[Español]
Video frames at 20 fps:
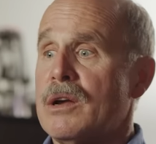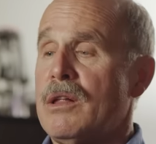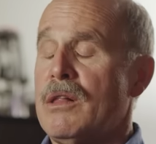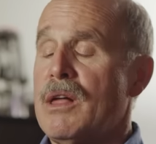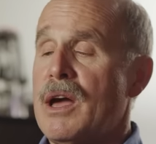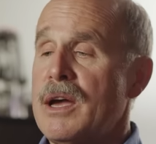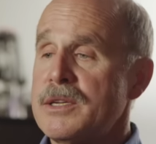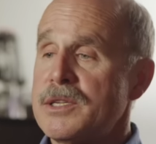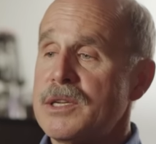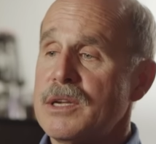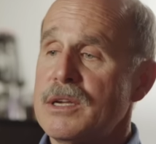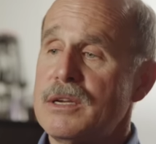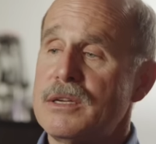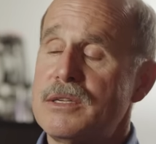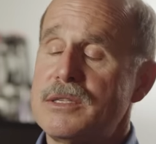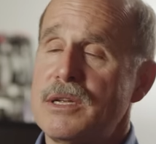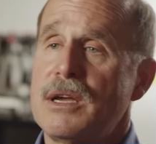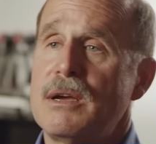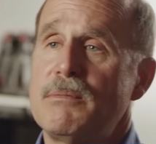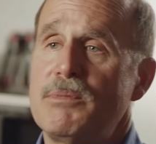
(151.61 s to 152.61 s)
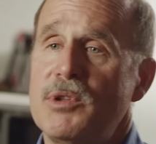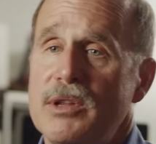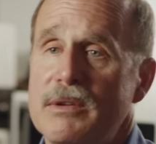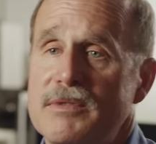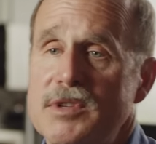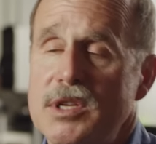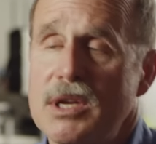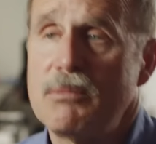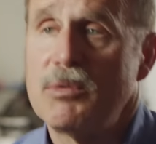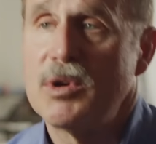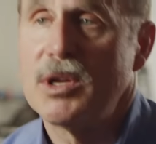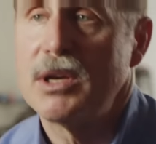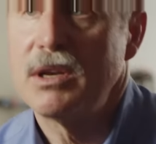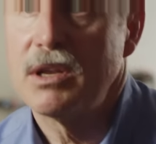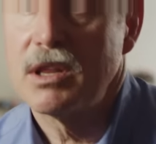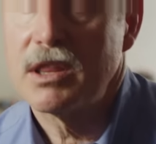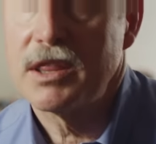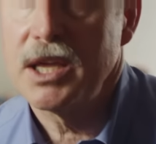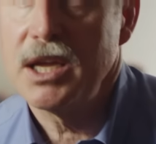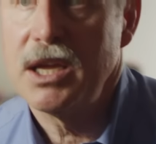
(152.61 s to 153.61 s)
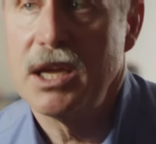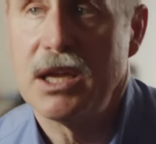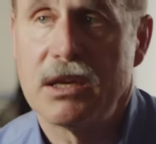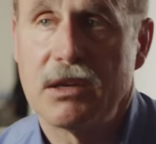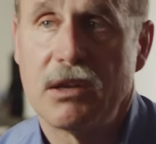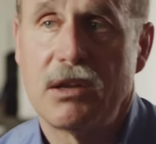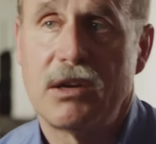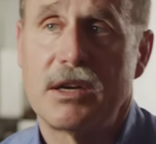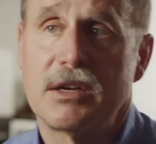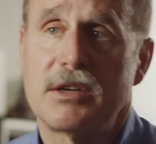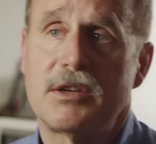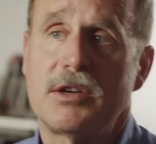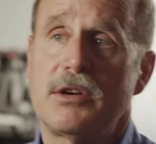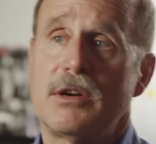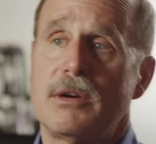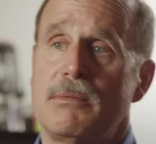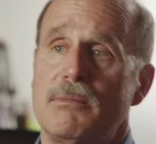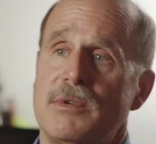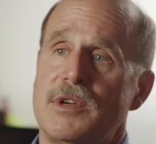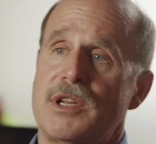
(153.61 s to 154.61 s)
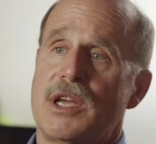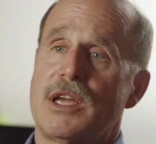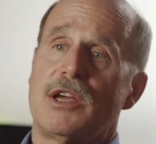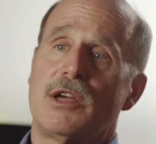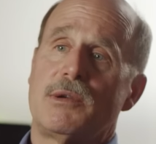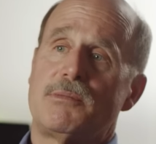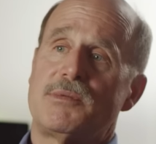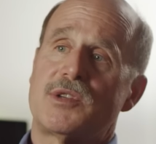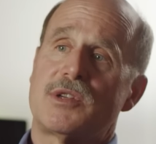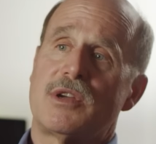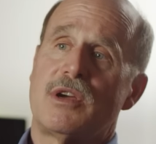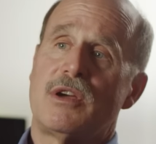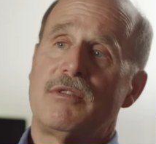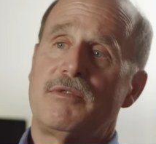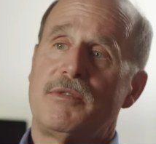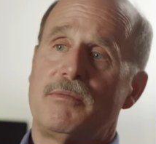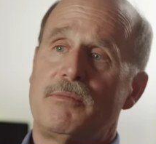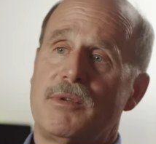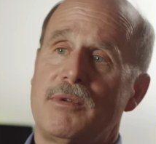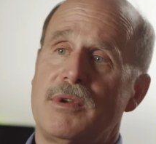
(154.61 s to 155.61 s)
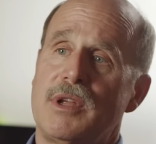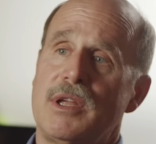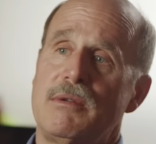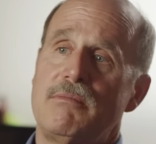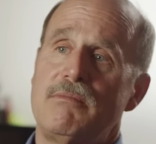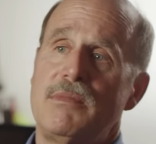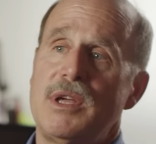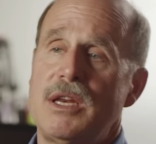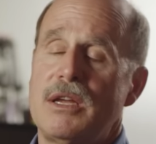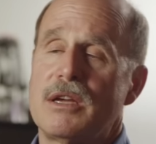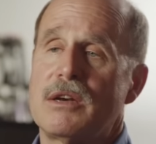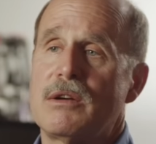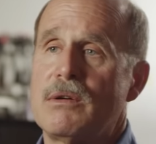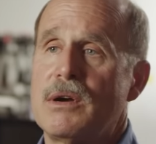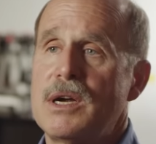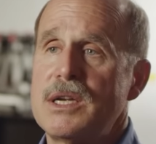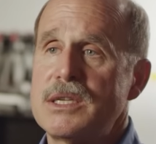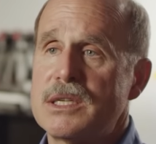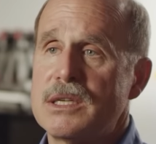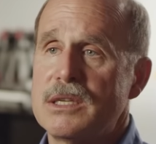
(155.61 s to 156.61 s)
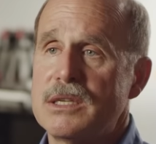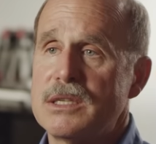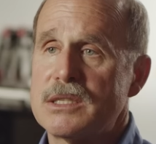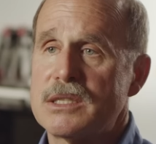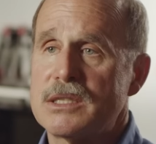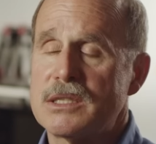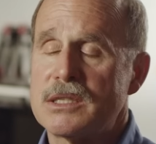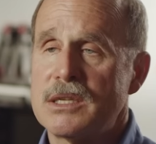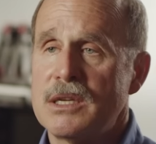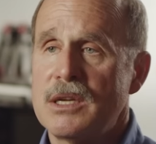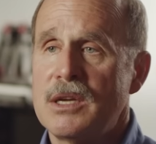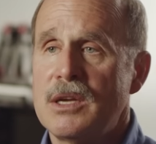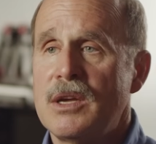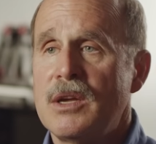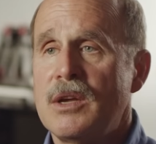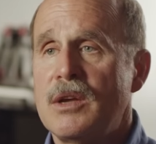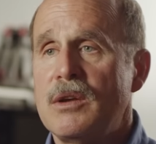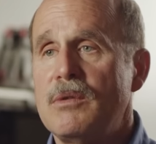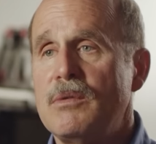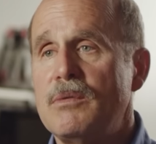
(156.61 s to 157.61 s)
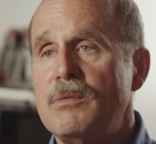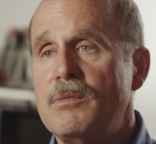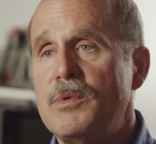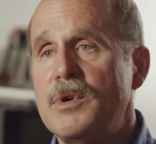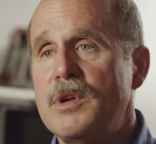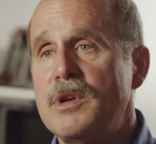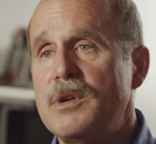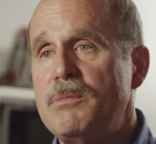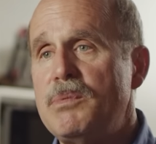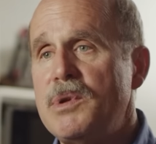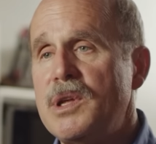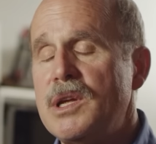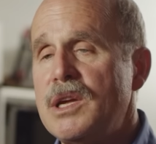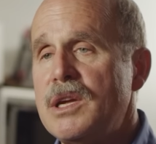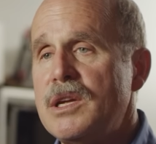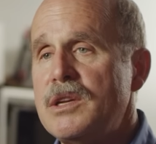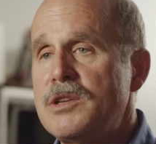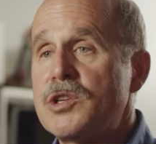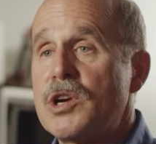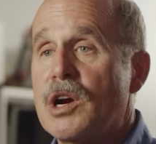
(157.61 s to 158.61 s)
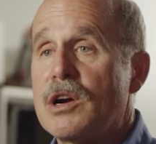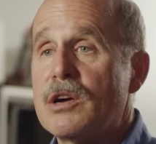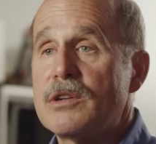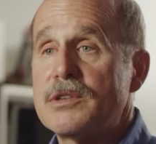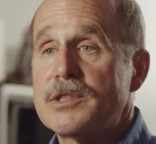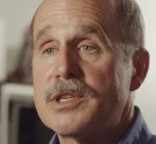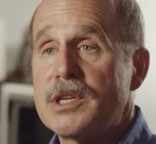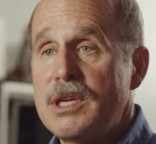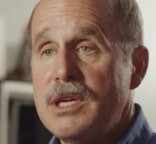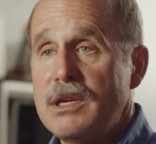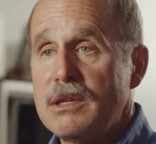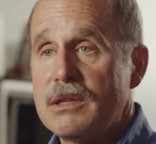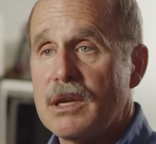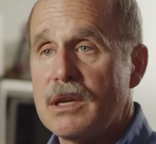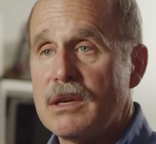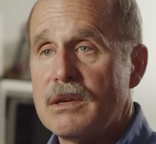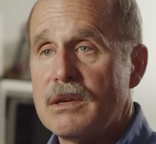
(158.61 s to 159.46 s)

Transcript: Un ejemplo clásico de alguien que pensó a largo plazo para solucionar una crisis inmediata fue Charles Keeling,